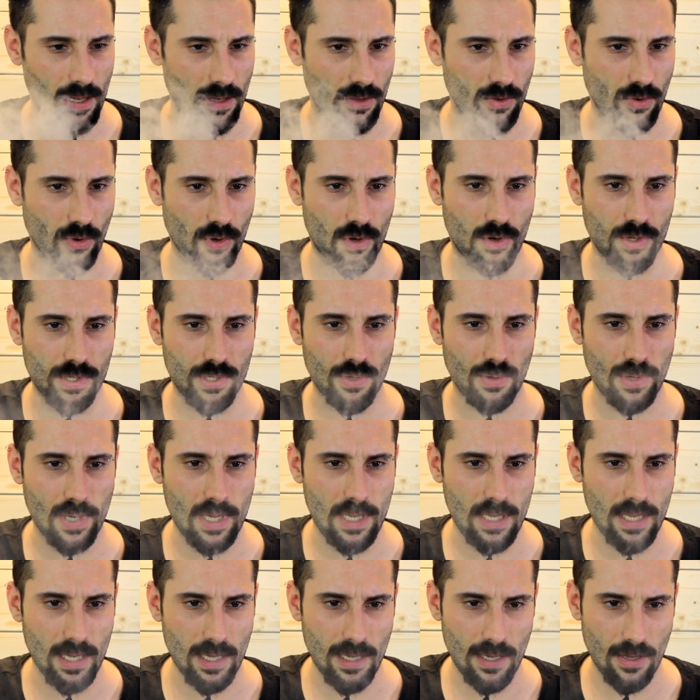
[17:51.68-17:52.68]
Donc le
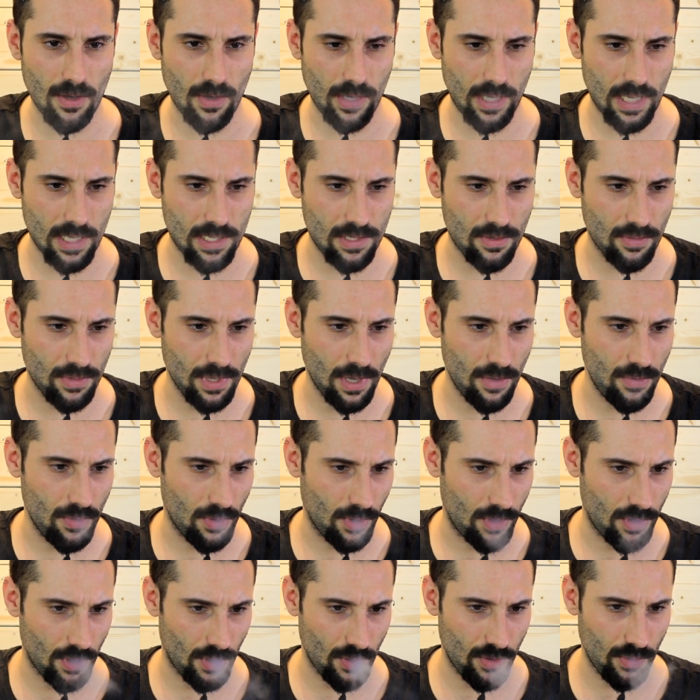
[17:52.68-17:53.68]
sanglier, qu'est-ce qu'on a eu
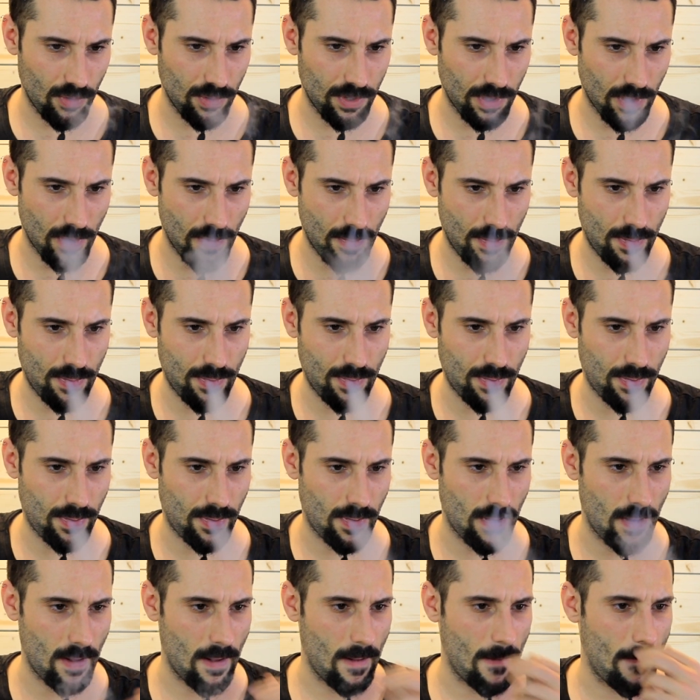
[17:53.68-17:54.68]
encore d'autre
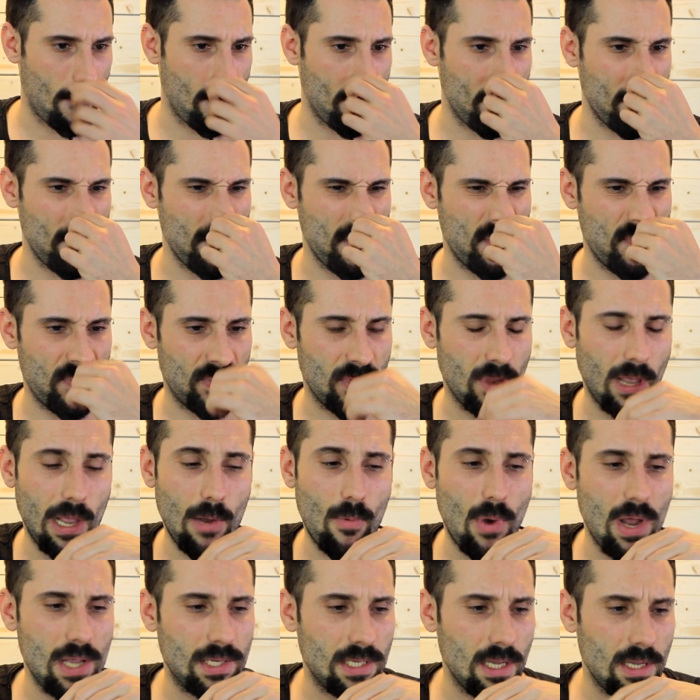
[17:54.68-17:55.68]
Eh
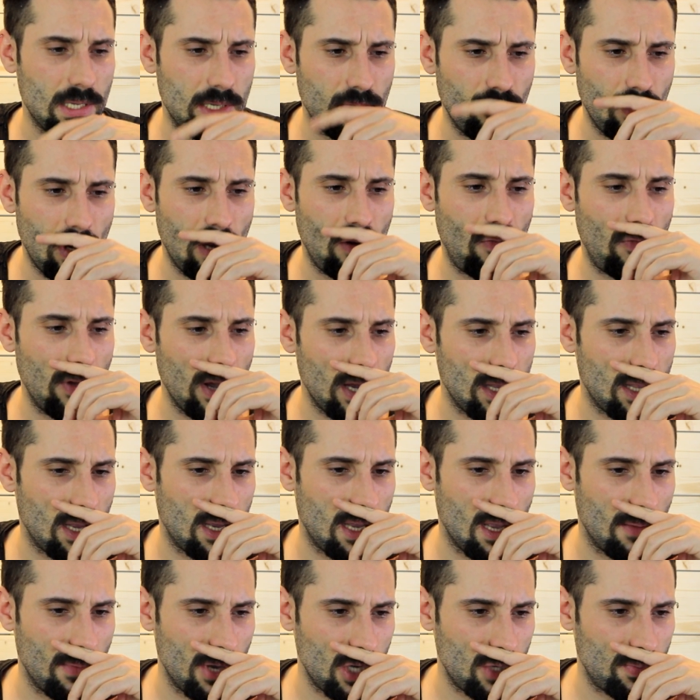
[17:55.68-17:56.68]
ouais, ça, si vous voulez le faire avec des
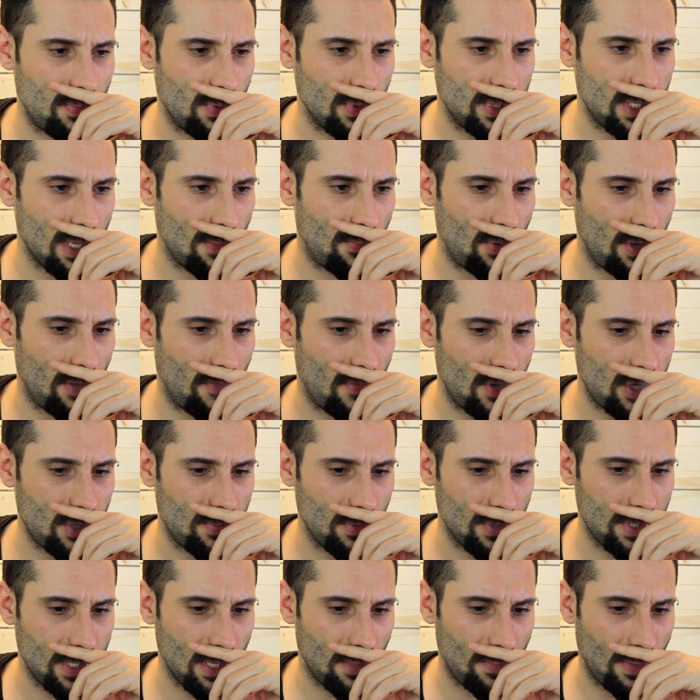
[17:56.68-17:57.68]
gamins, je pense que ça peut être
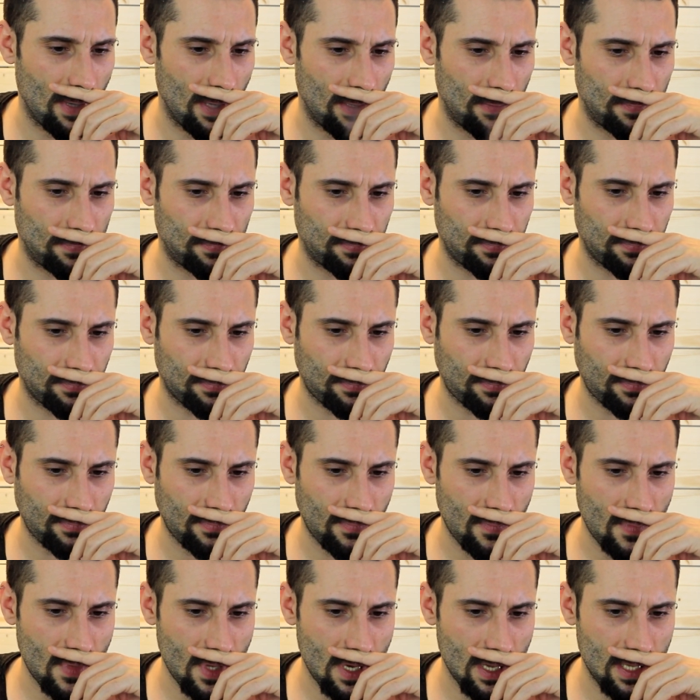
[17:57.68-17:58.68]
vachement sympa.
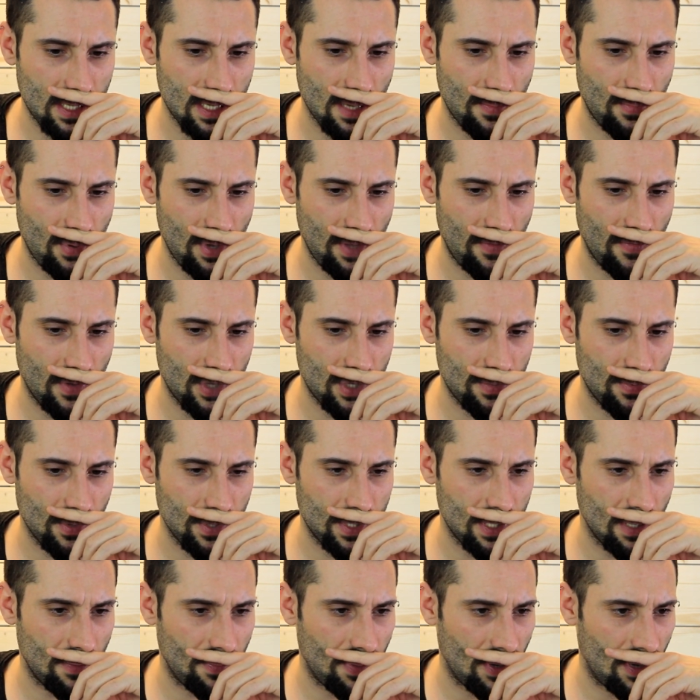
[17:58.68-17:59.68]
Ça peut être vachement
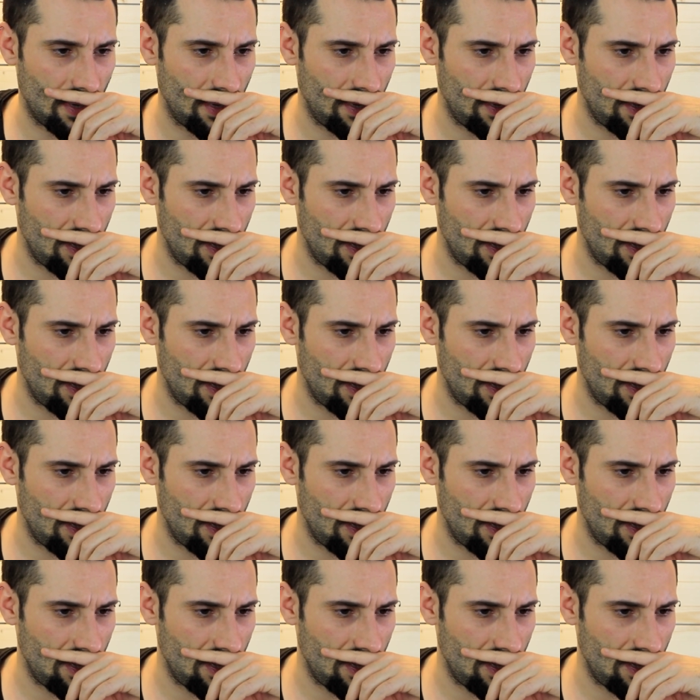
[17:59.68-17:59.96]
sympa.